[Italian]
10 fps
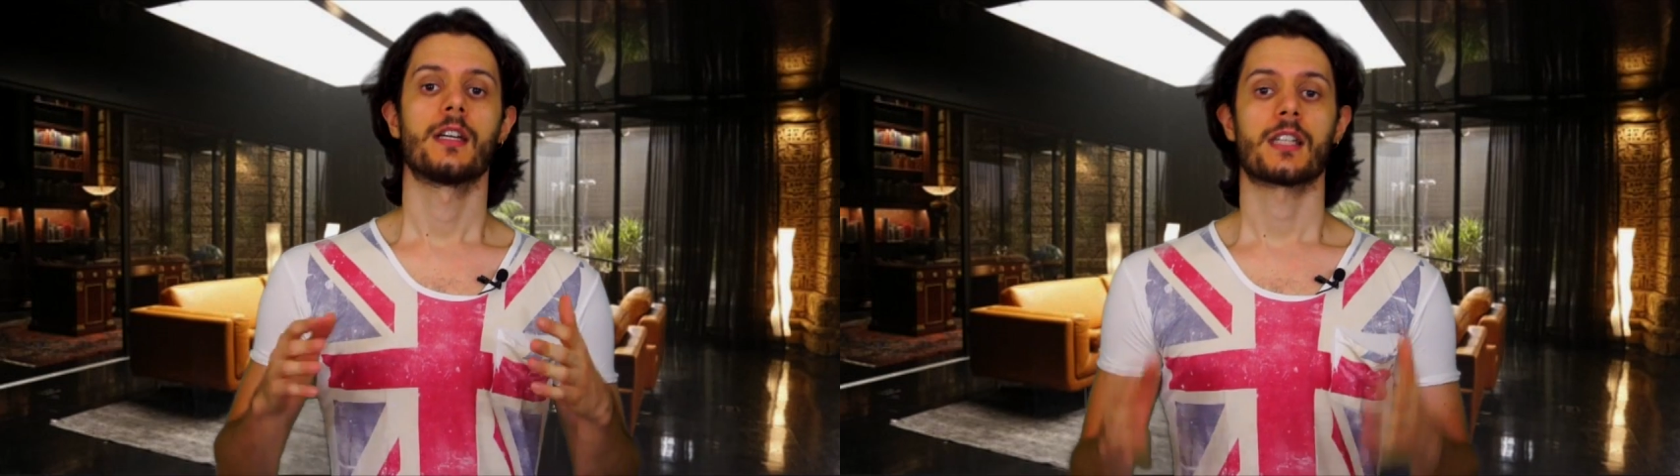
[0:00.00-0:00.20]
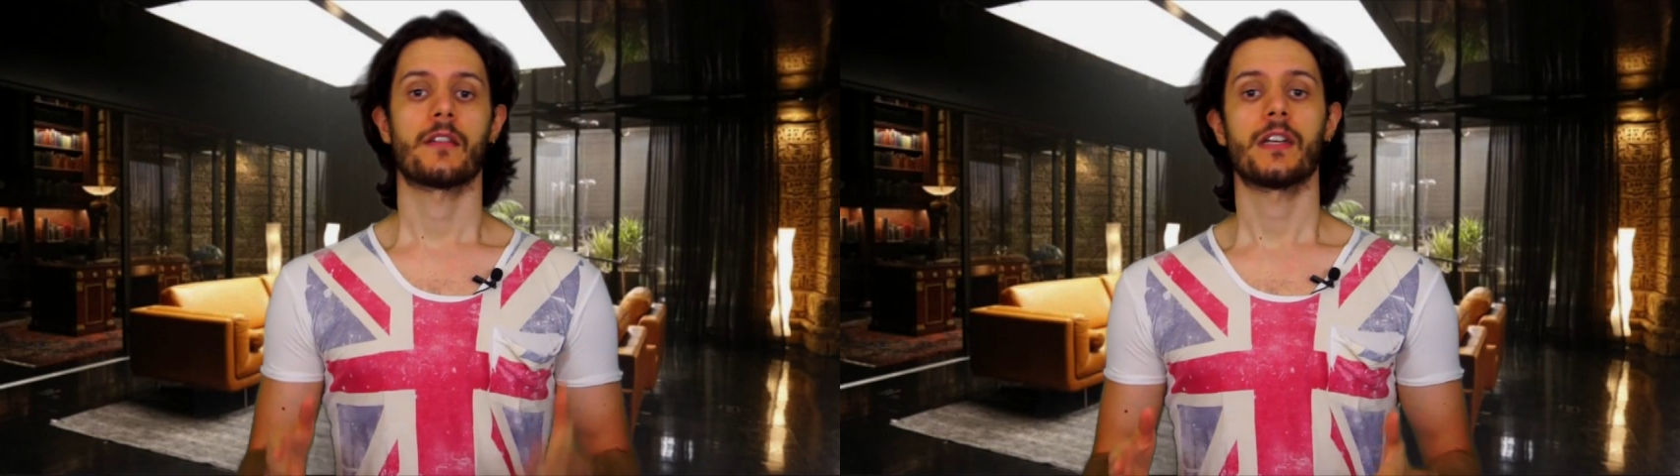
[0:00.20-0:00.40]

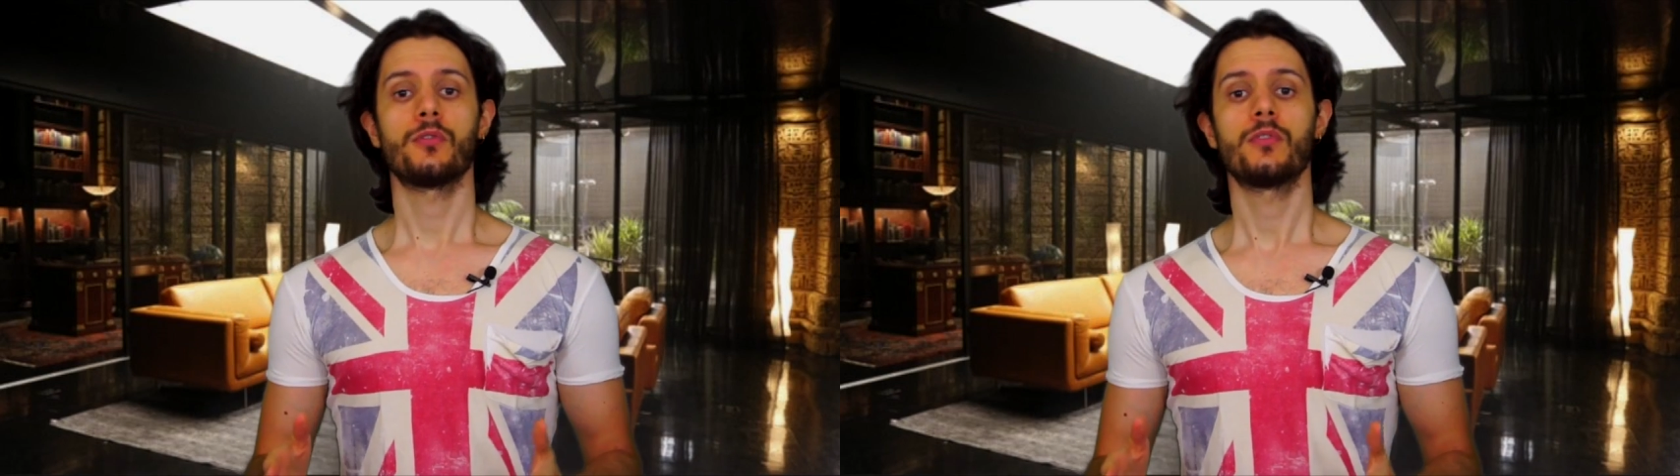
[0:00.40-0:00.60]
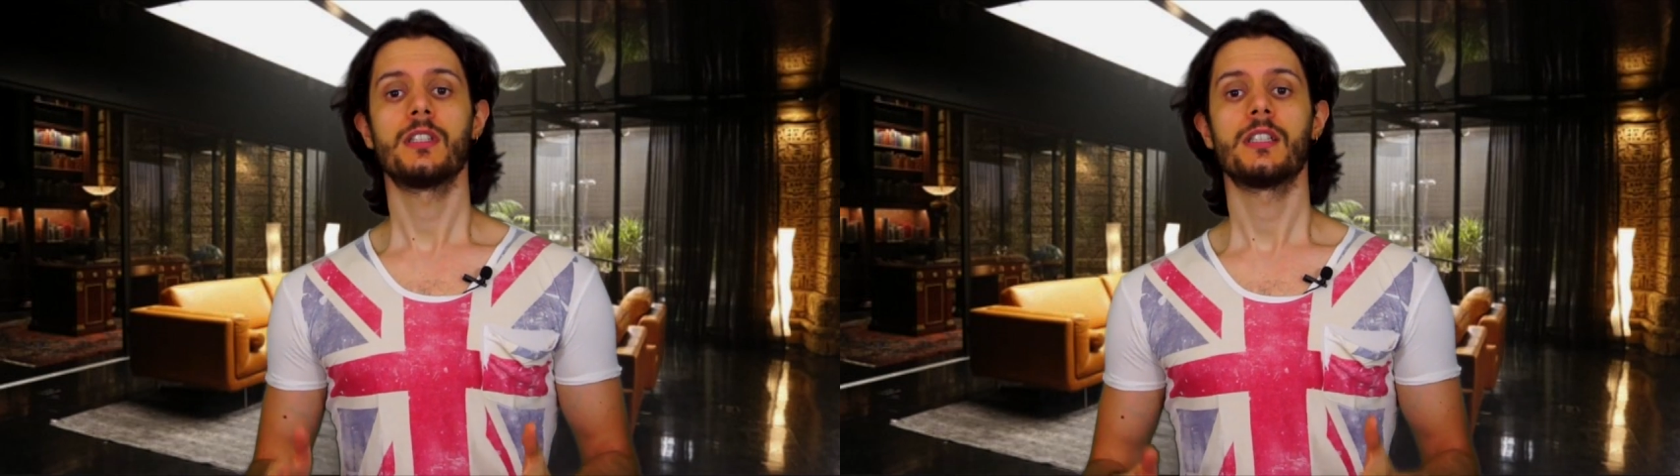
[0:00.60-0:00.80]
Salve a
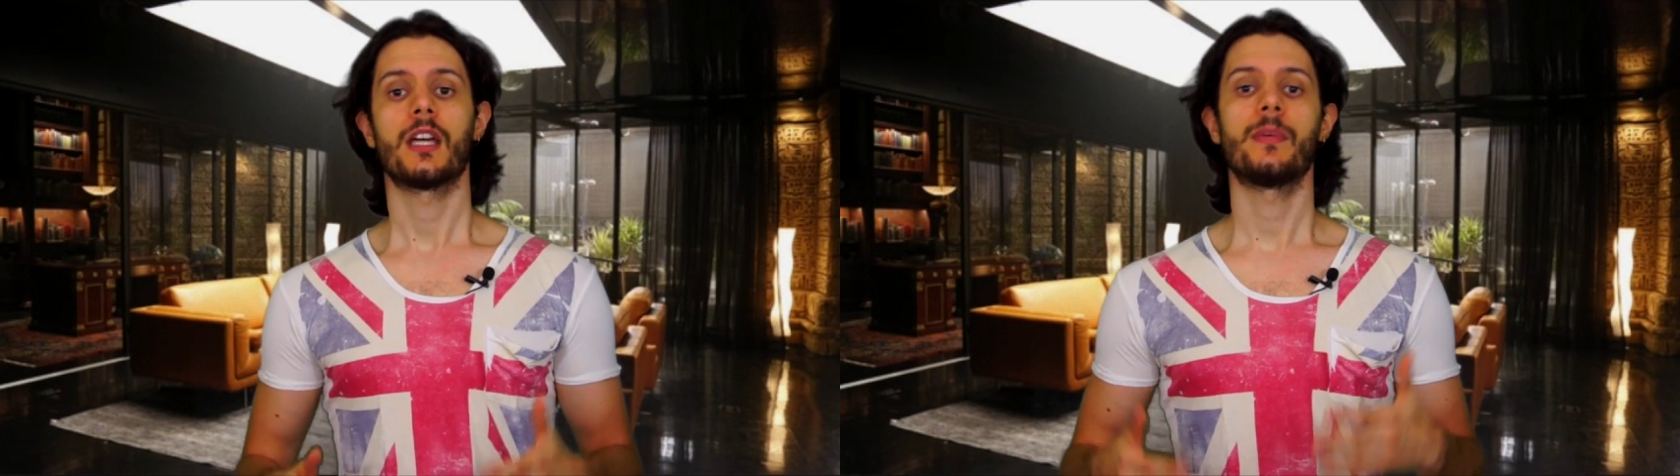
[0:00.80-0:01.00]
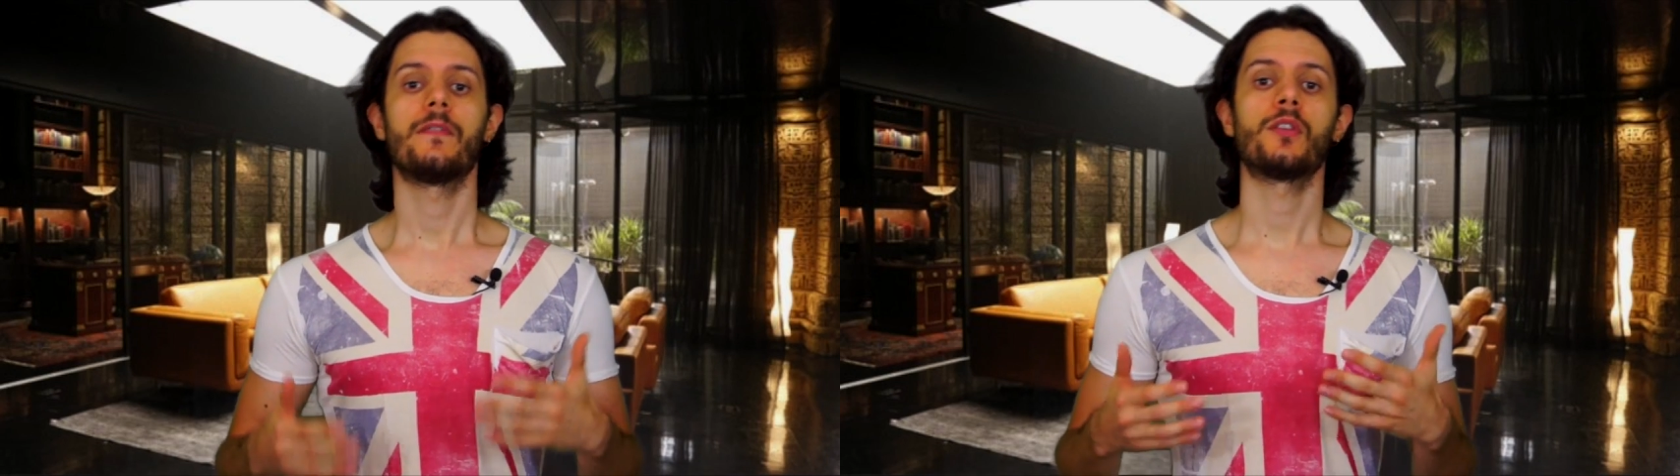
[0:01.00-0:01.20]
tutti
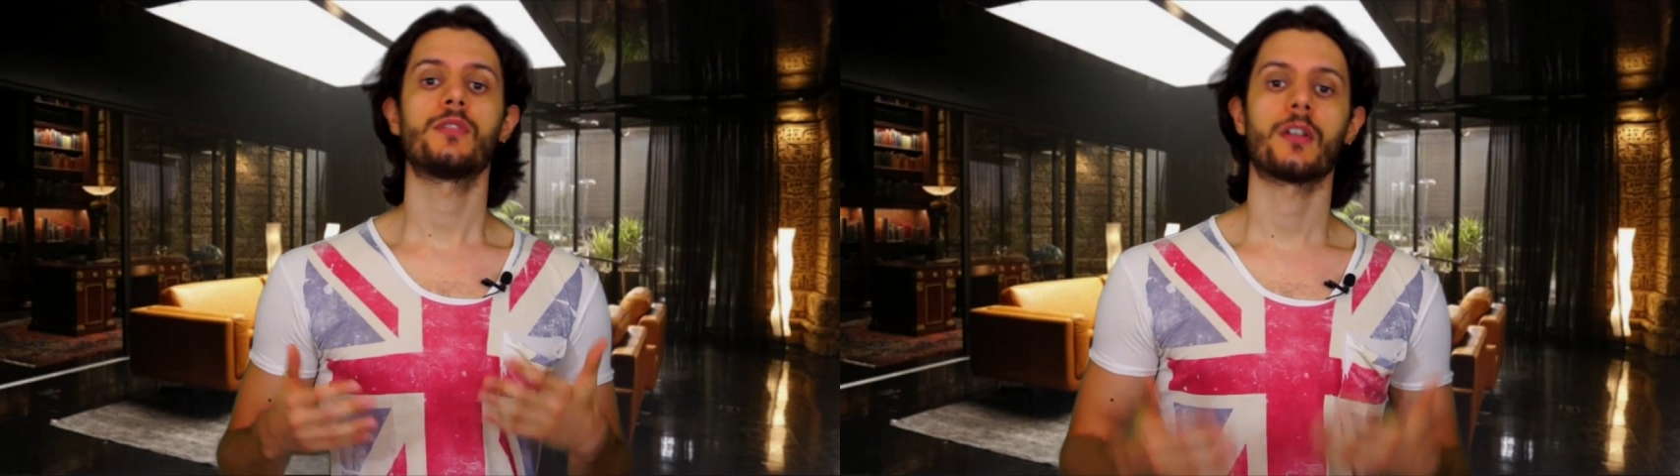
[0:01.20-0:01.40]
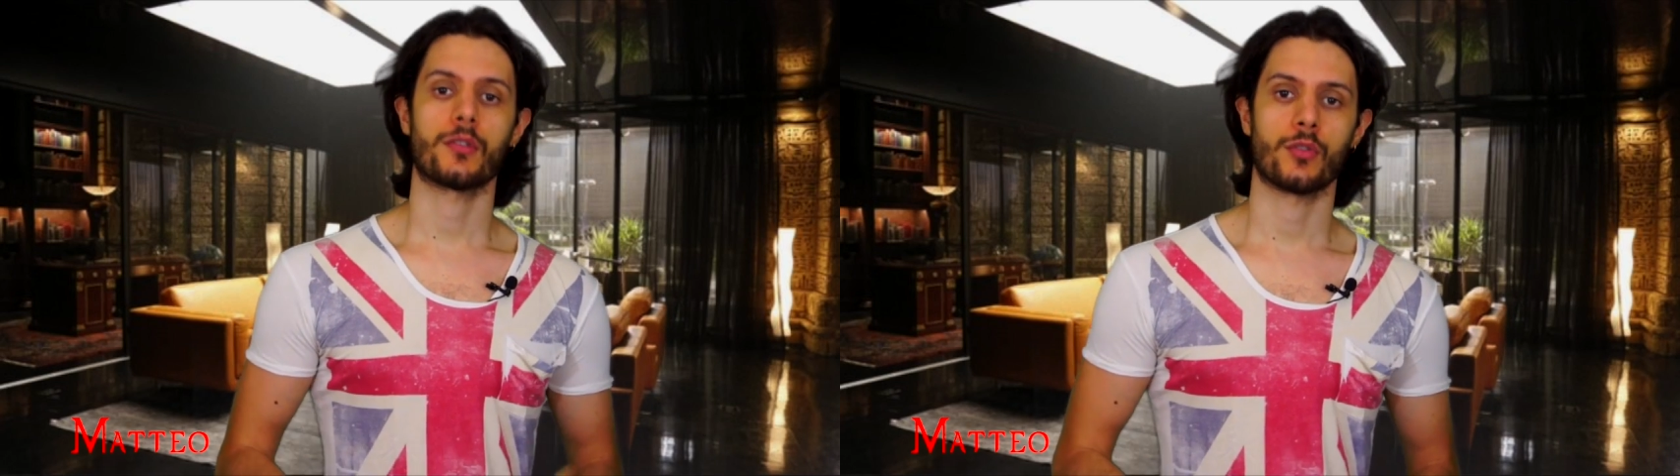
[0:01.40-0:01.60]
e
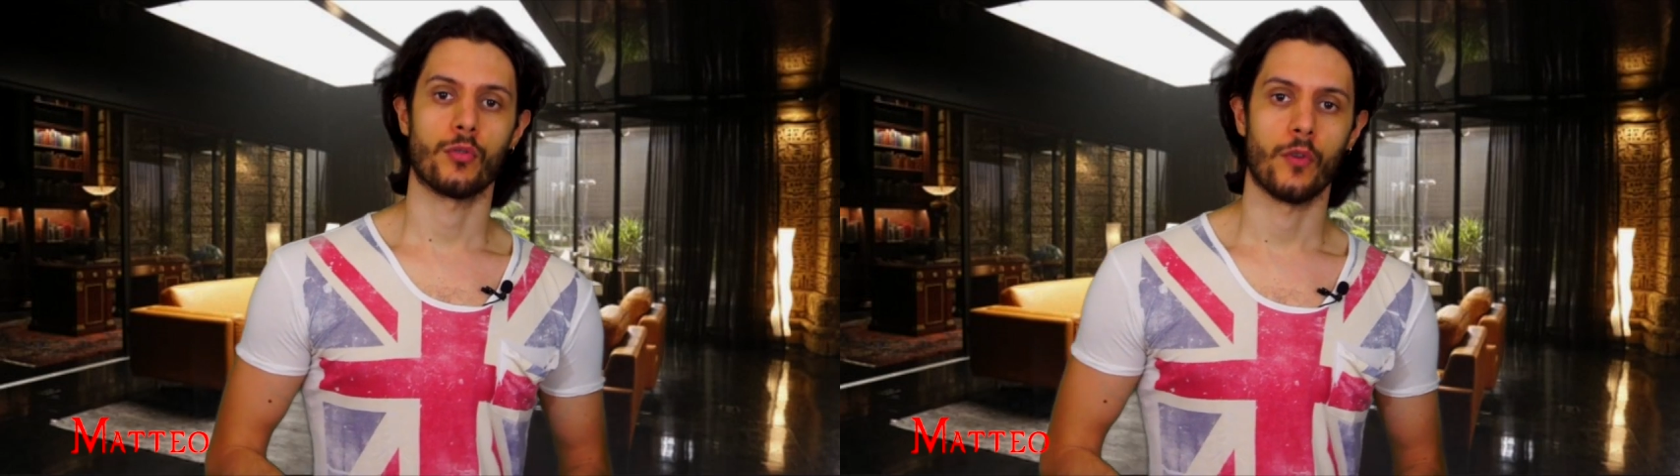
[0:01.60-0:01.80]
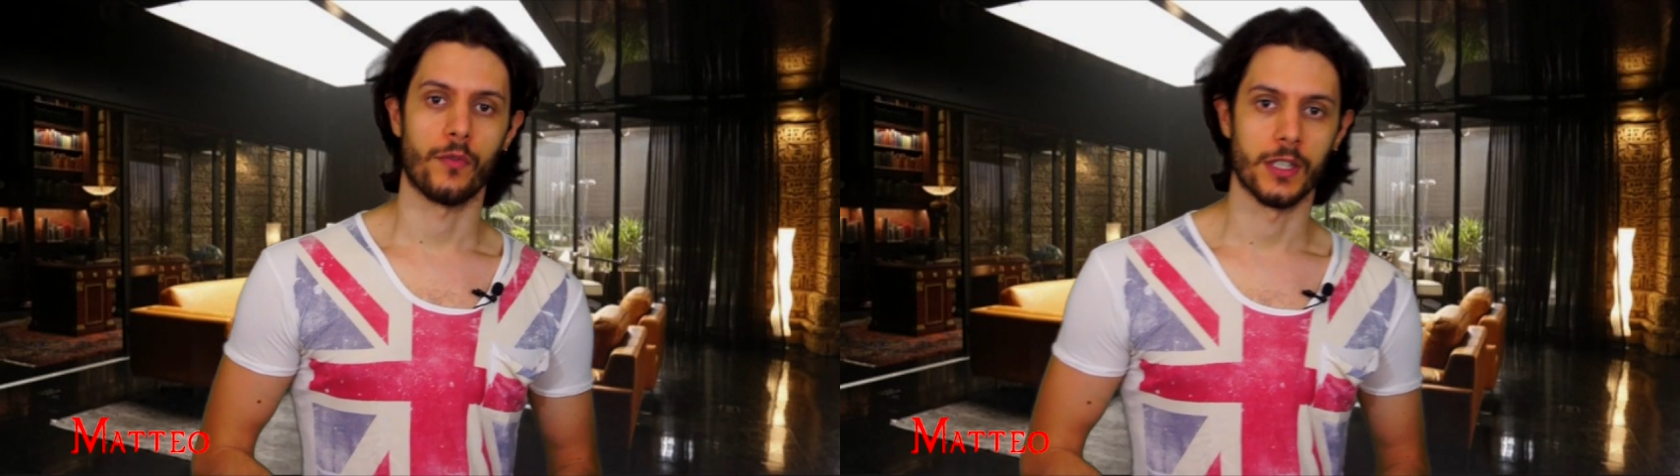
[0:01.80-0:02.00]
benvenuti a questo
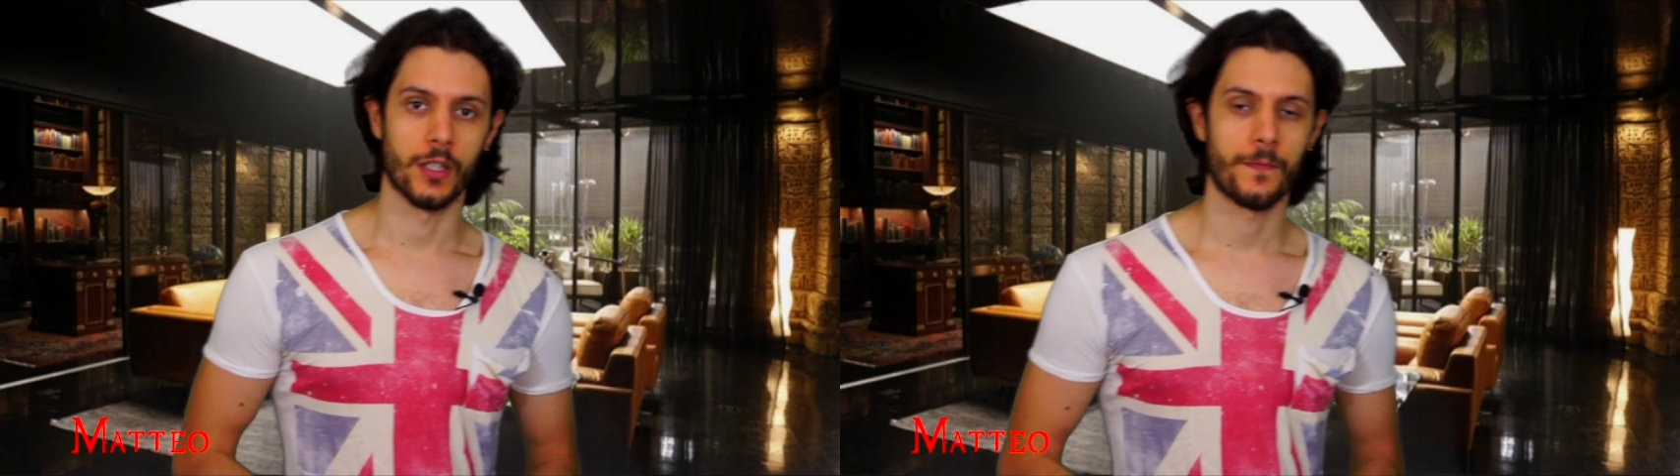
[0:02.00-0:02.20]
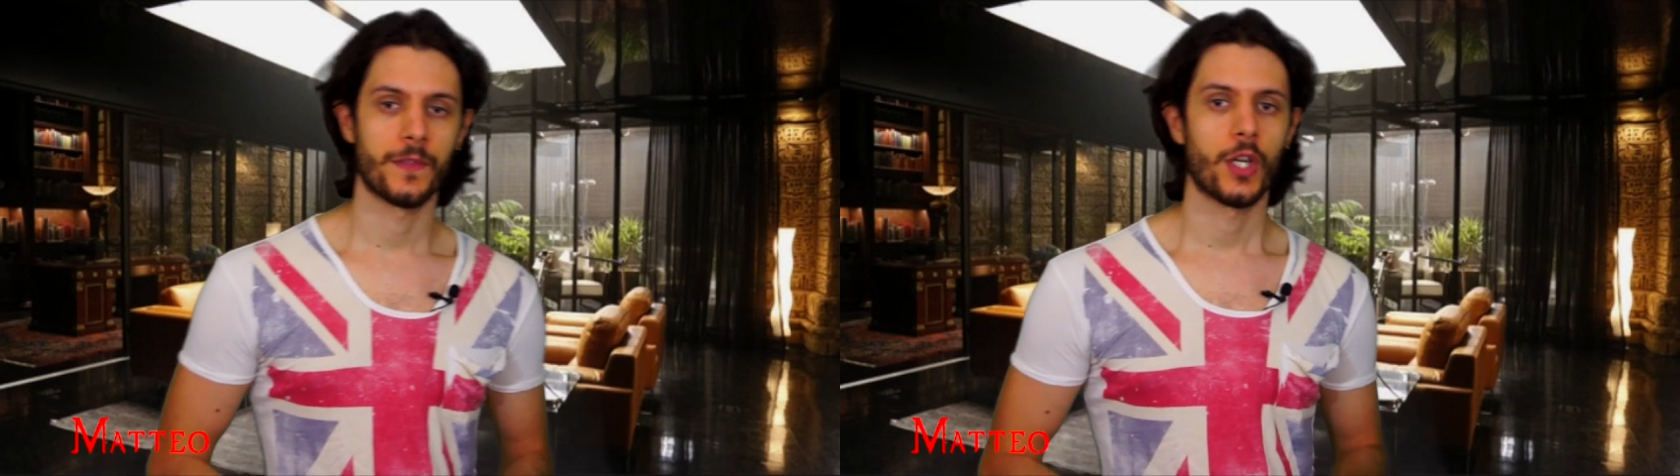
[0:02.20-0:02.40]
nuovo
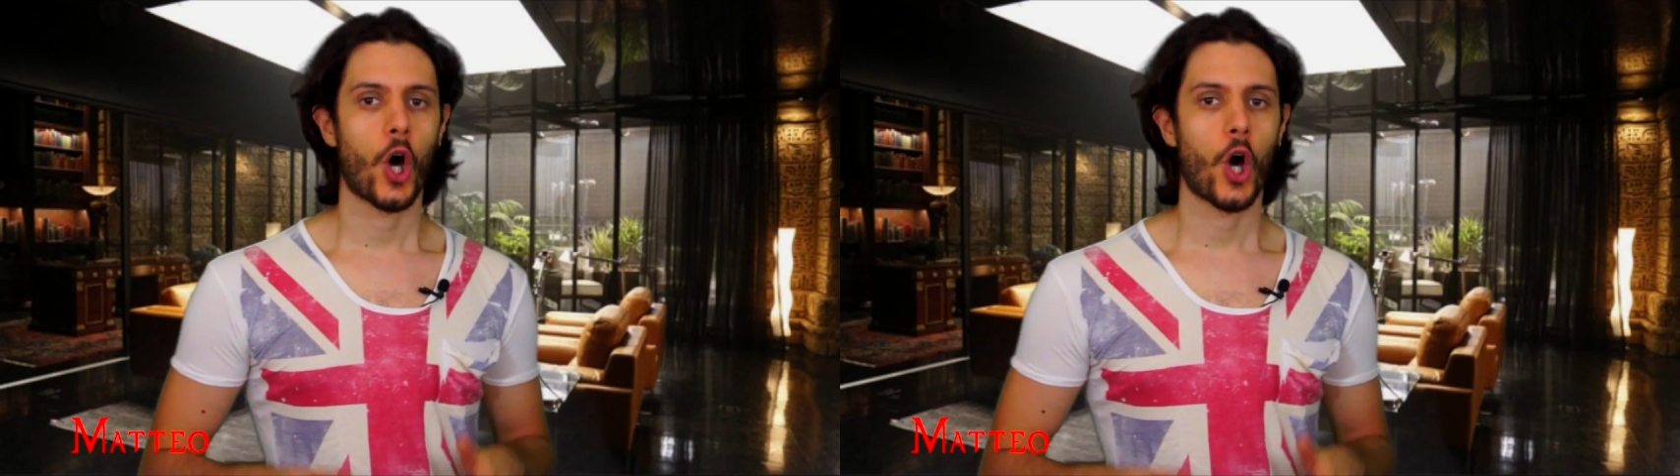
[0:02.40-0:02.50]
video.